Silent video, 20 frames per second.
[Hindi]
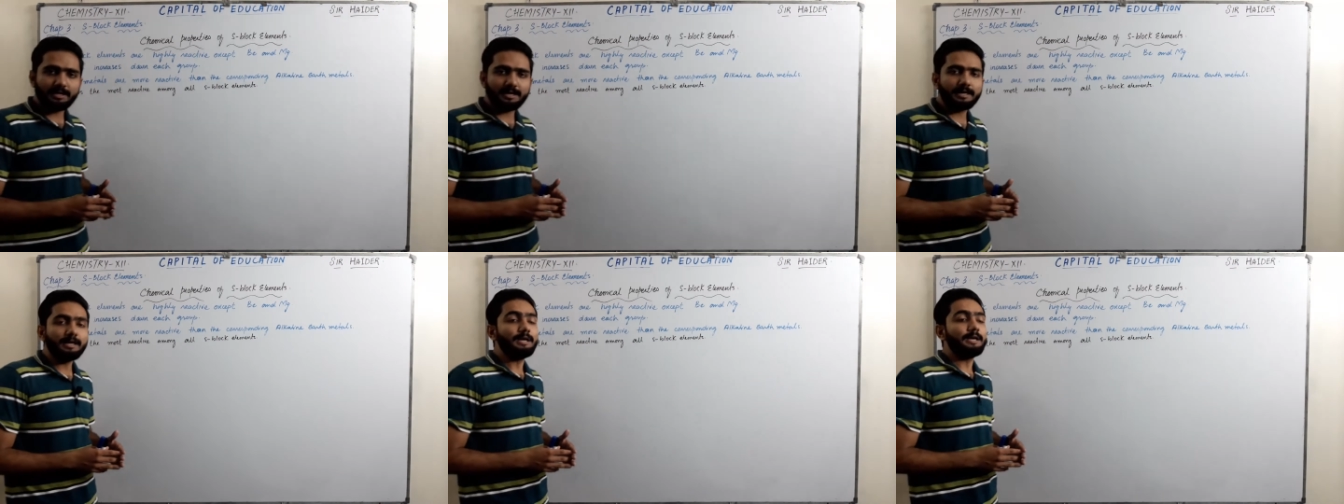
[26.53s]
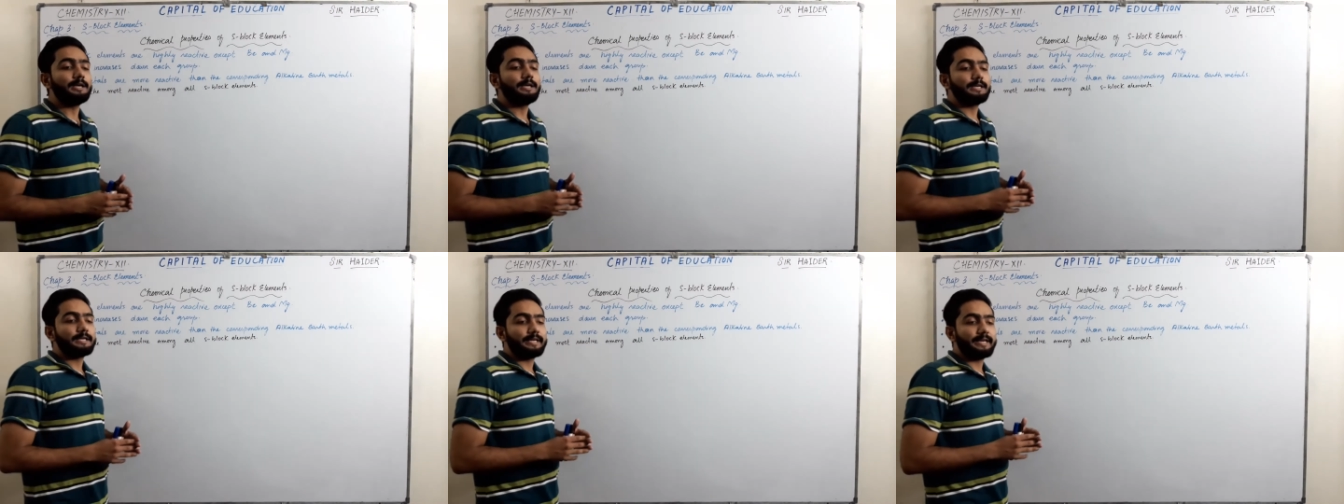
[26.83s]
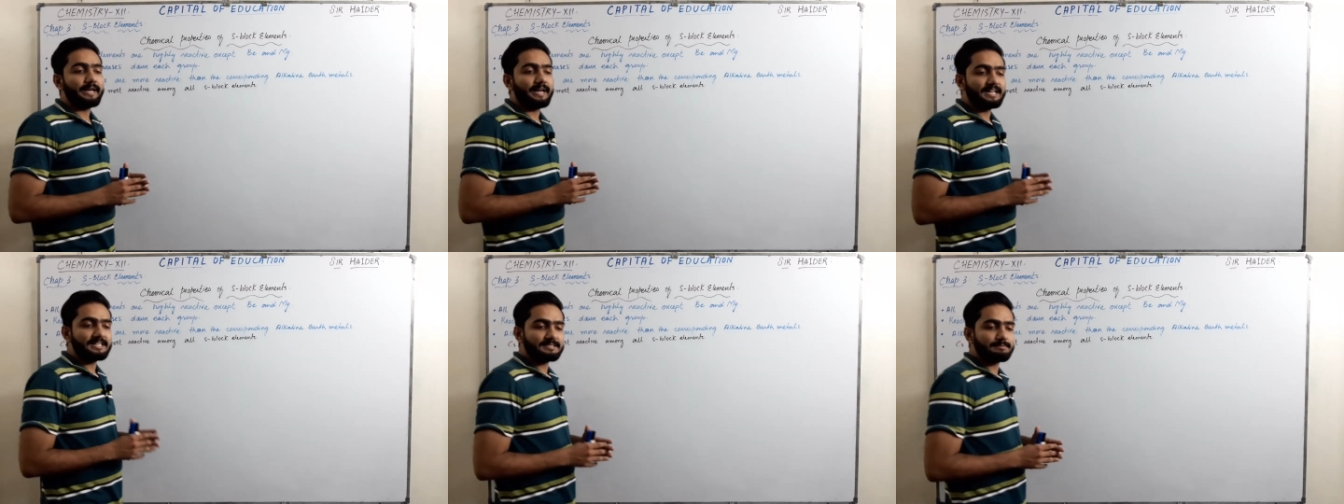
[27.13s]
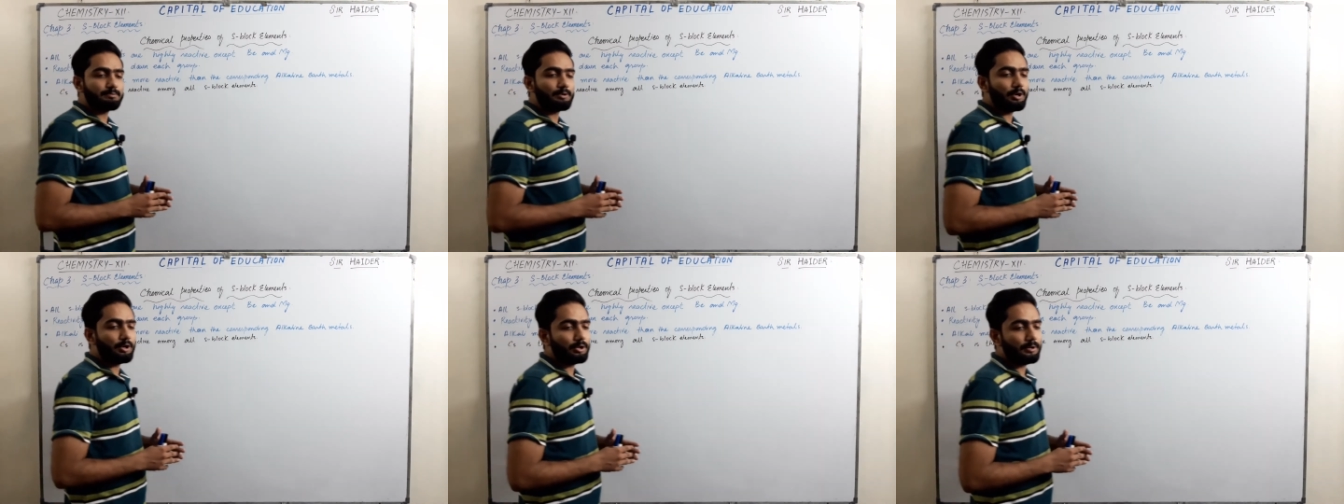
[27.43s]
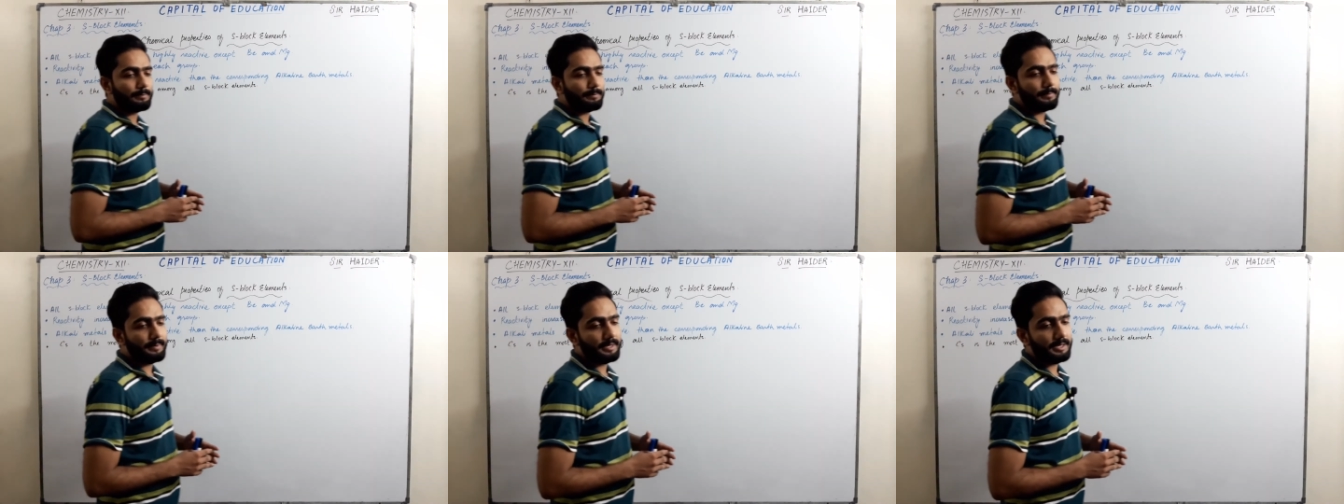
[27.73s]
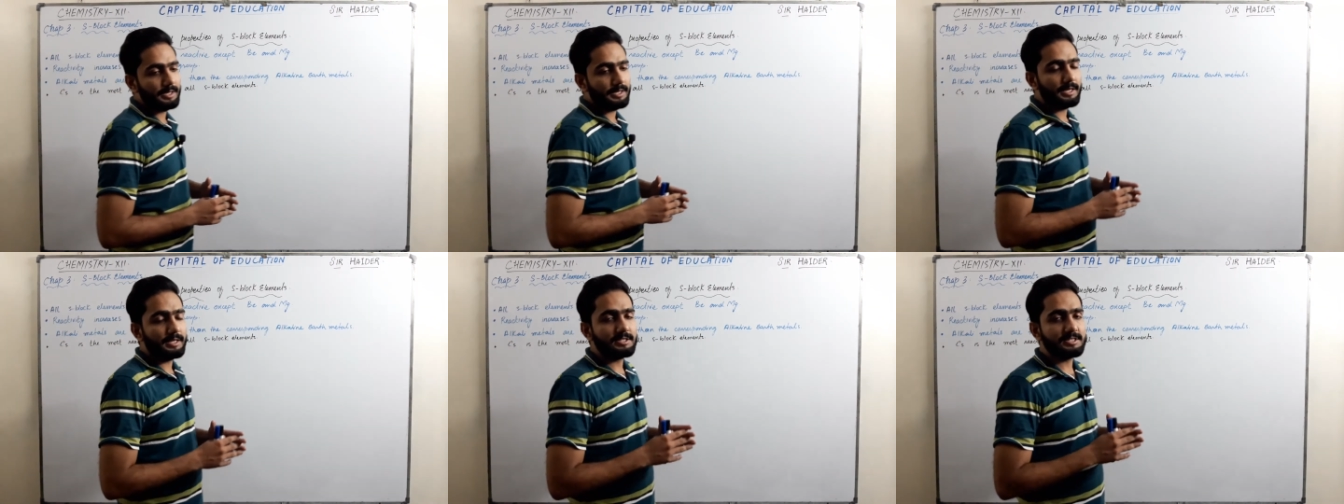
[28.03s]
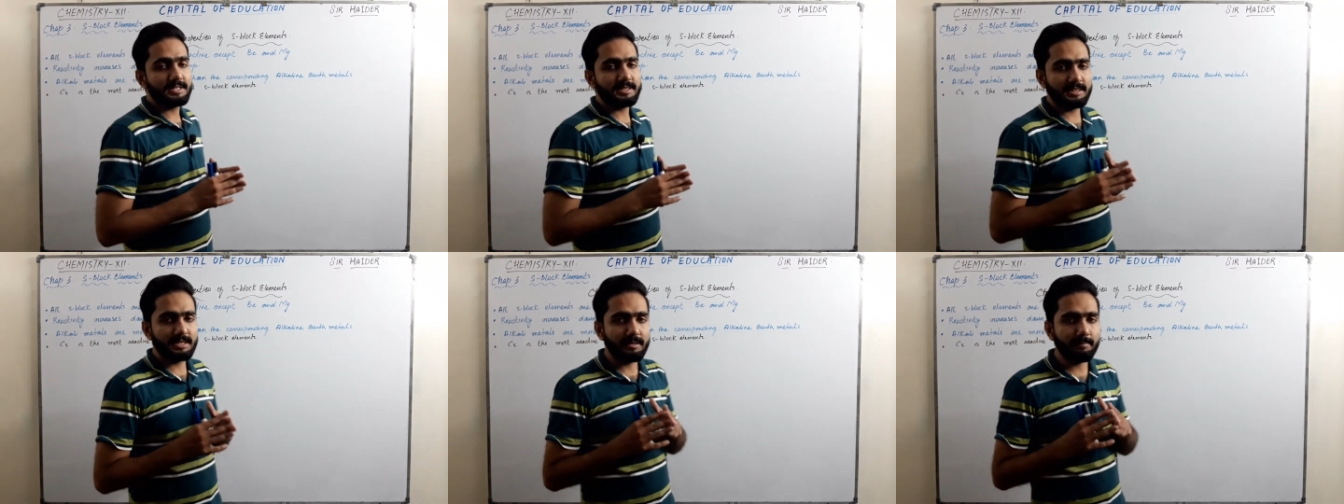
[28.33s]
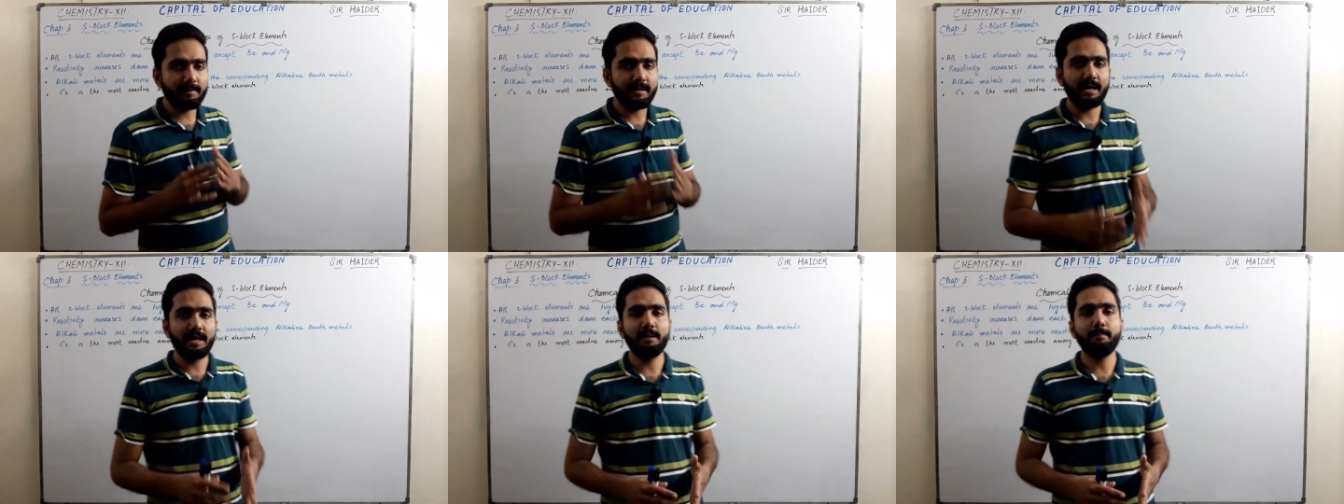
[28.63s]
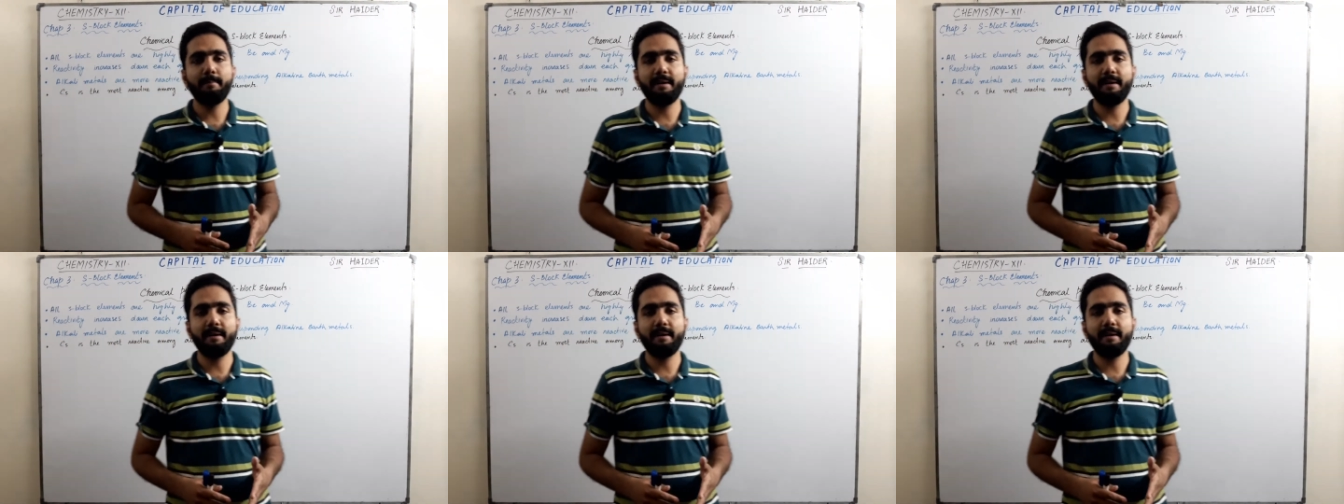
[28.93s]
है कि एस ब्लॉक में जितने भी